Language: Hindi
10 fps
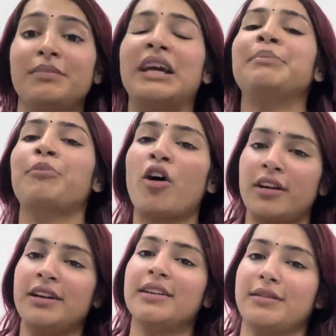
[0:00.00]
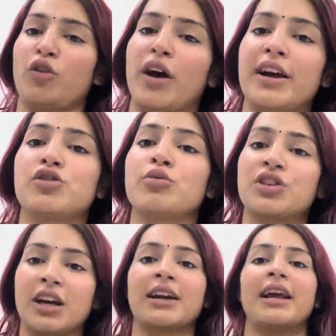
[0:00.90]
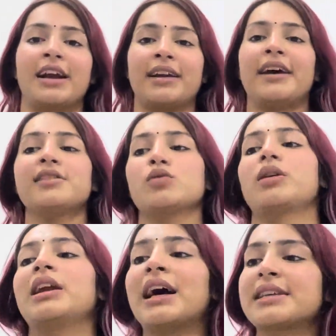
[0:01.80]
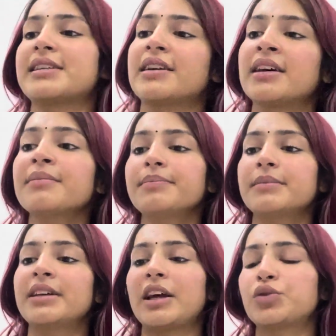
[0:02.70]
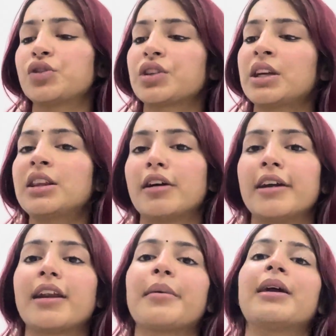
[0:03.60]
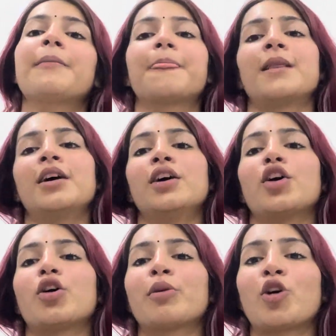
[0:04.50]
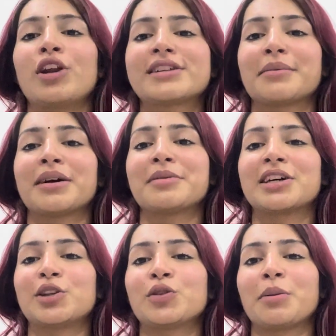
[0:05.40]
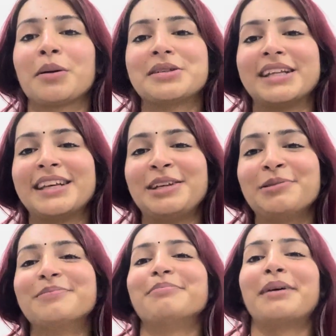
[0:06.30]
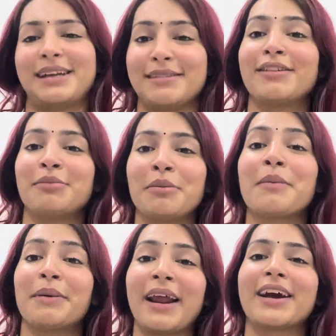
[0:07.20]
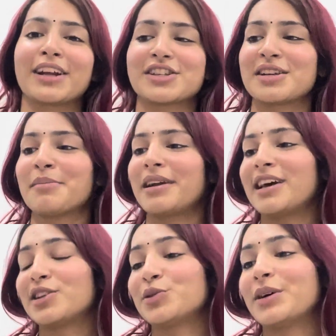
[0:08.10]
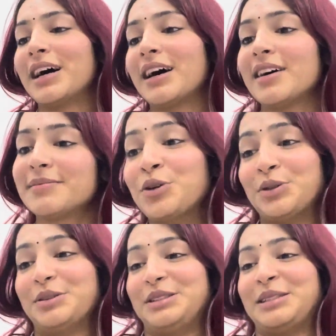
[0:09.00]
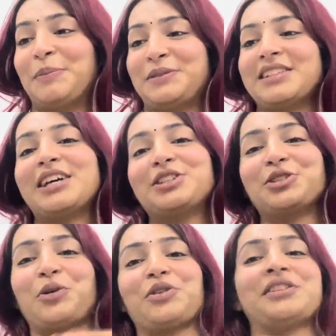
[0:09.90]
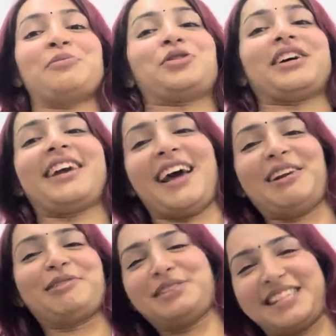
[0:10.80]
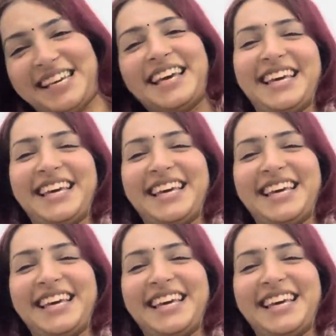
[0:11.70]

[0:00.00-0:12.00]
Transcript: इम्पॉर्टेंट वो है जो मुझे करना ही करना है सो so, मेरी लास्ट ईयर है ग्रेजुएशन की थर्ड ईयर है मेरा और मैं कॉलेज कभी कभी जाती हूँ कभी कभी जाती नहीं हूँ बट फिर भी मैं पढ़ाई करके अच्छे नंबर ले आती हूँ हाँ तो सबसे ज़्यादा जो क्वेश्चन पूछा गया लोगों से